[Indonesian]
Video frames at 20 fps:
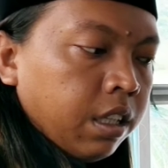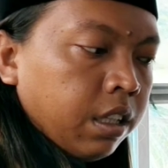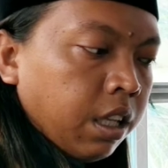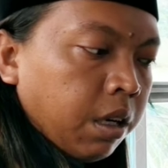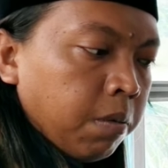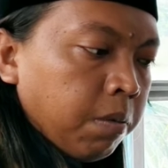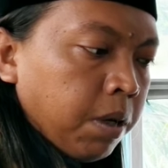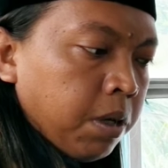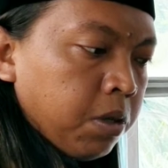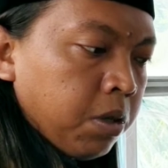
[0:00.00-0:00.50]

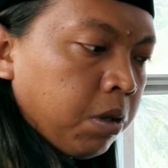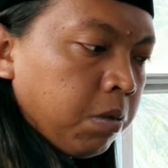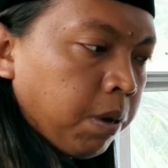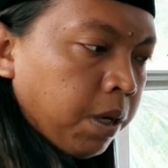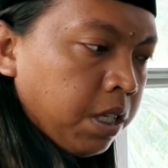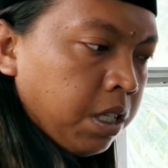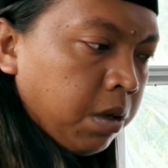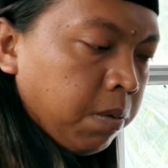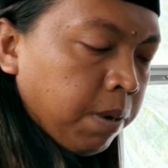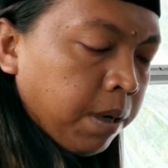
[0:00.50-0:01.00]
termasuk
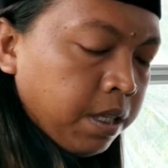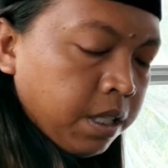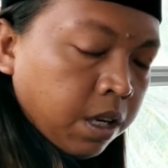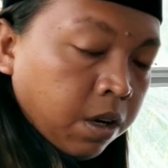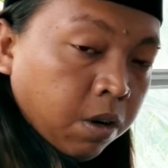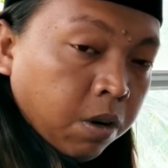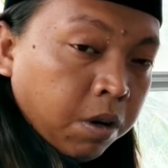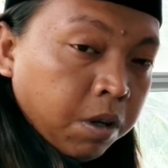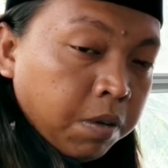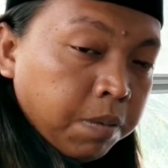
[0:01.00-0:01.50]

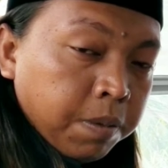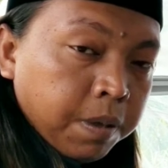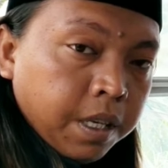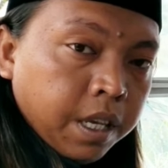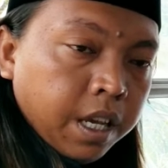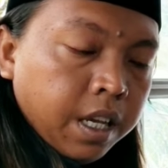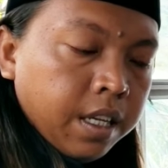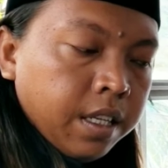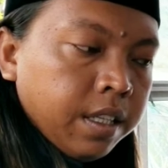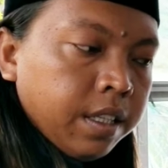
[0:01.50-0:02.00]
bangsa-bangsa
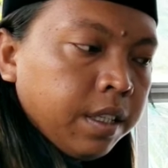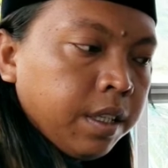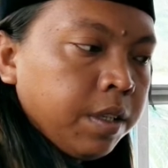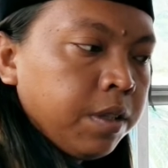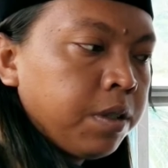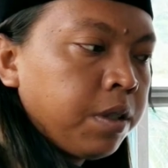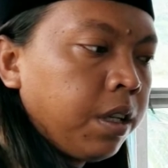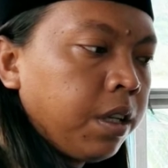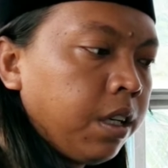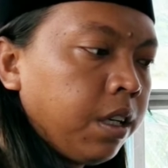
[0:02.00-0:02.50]
Hubaibiyah
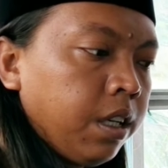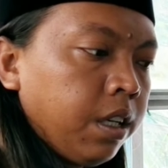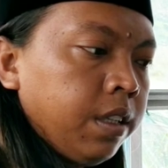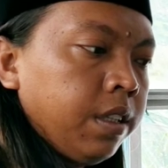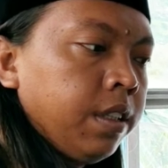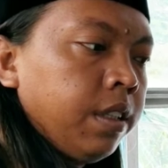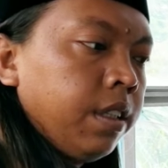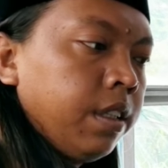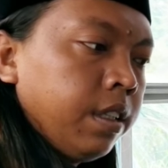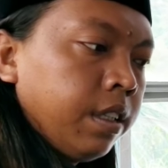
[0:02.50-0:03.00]
insya Allah
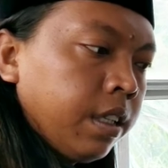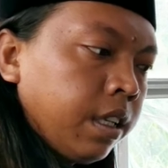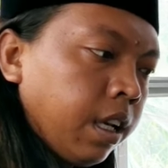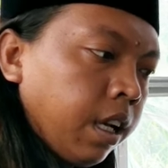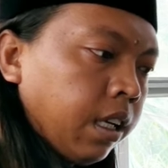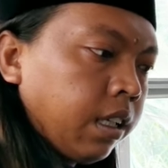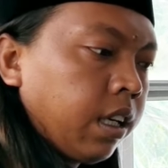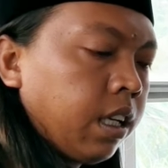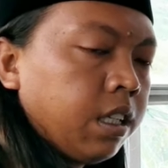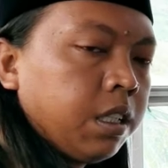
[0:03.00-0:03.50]

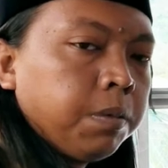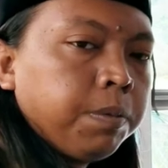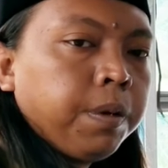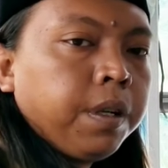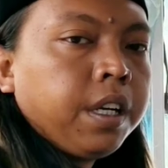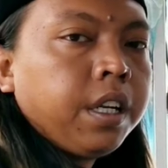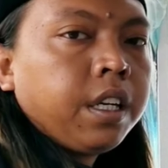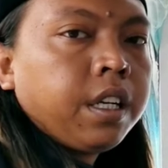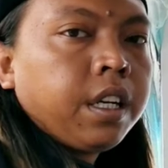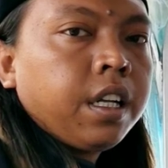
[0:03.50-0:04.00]
akan
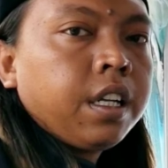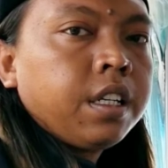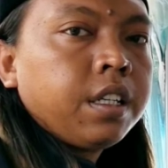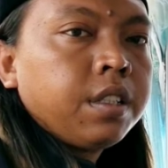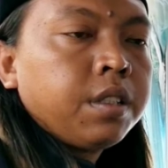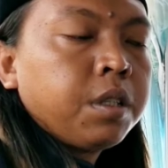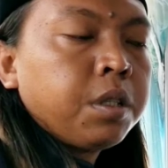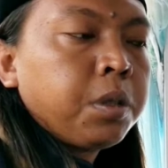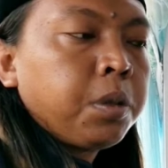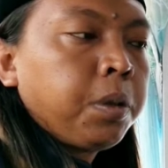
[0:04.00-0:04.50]
diberikan
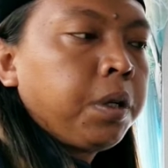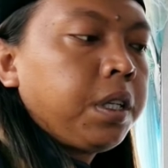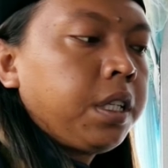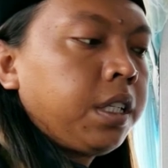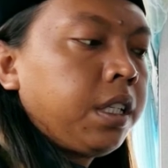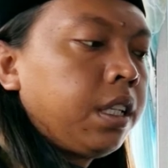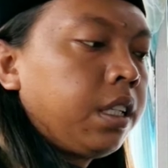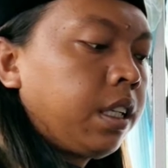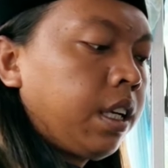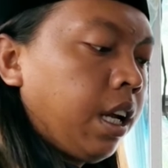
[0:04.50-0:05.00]
sesuai
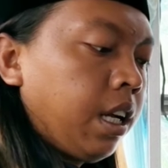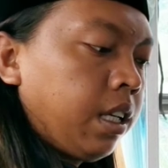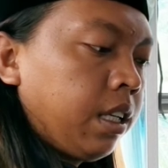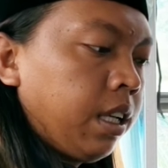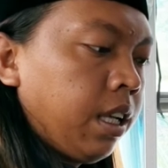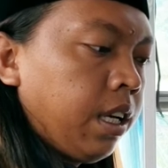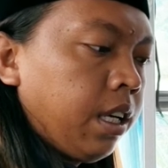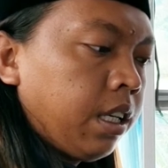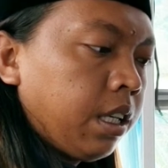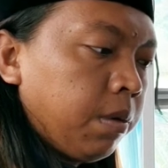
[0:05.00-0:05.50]
dengan
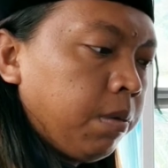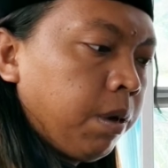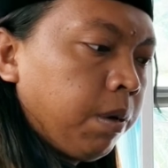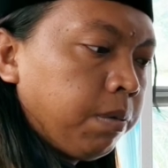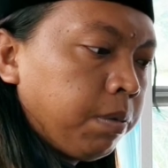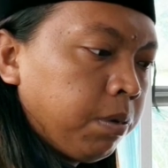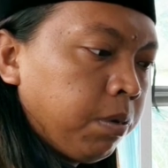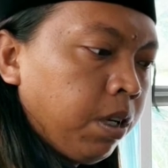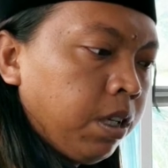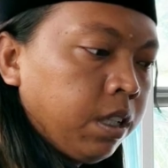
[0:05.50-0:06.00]
kadar
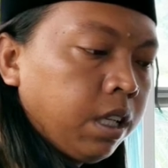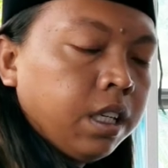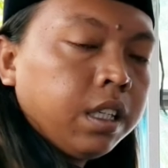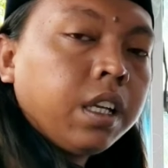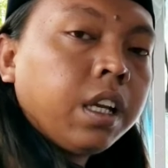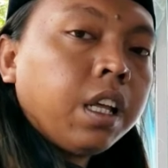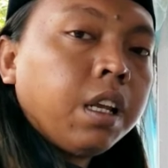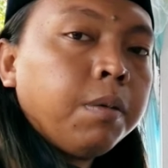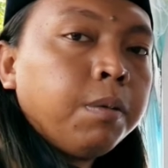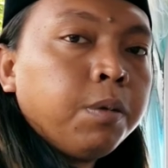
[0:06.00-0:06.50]
kemampuan dan
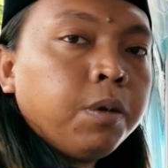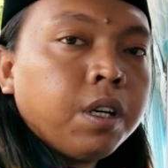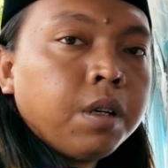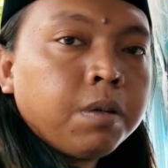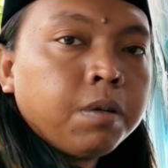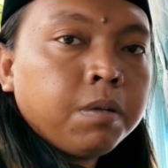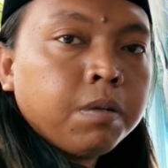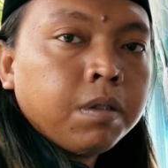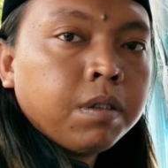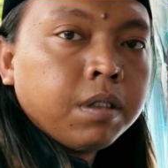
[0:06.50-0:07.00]
keilmuan
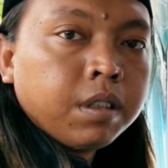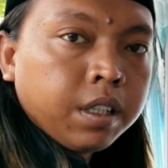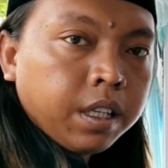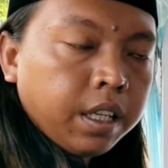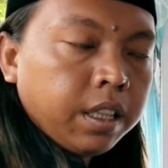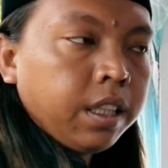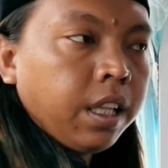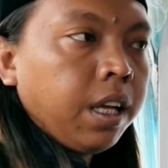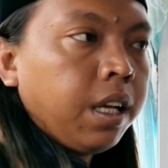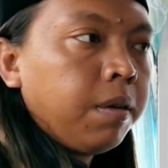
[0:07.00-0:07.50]

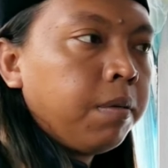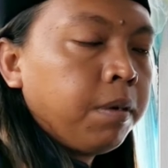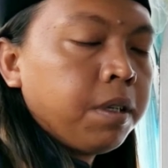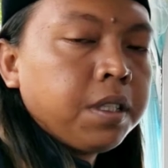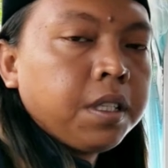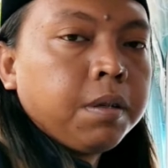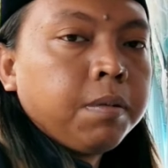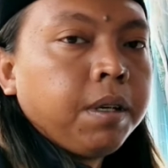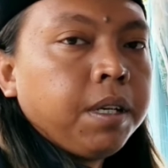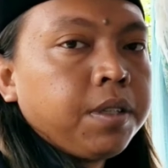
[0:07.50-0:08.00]
kita
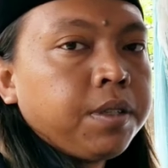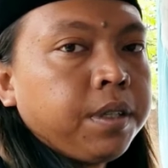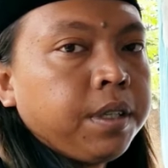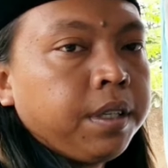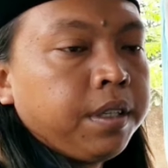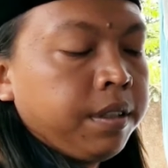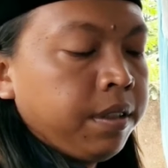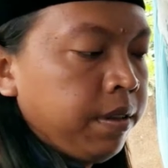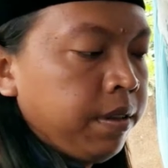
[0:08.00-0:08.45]
masing-masing